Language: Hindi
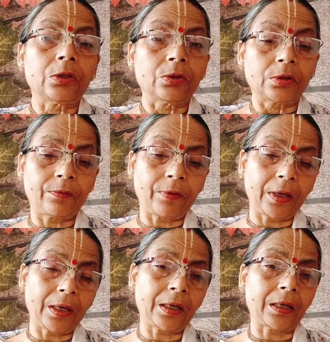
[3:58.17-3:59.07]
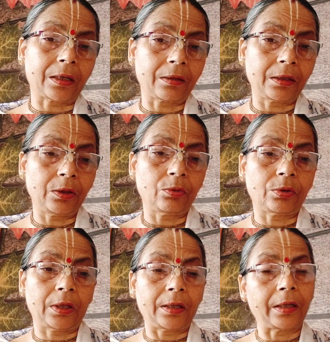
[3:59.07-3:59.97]
तो सिर्फ एक कारण नहीं
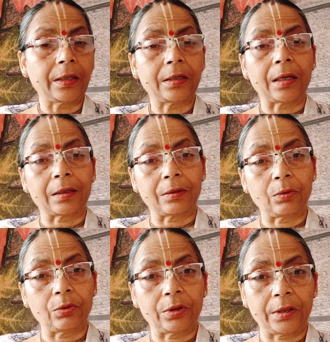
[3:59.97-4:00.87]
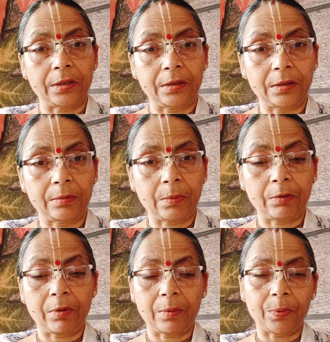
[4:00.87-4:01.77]
होता है कई कारण होते हैं
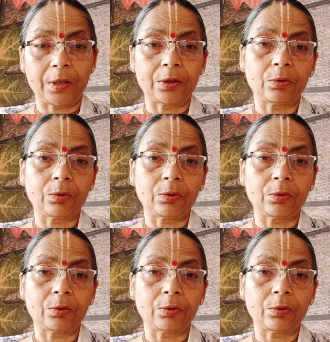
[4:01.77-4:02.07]
भगवान प्रकट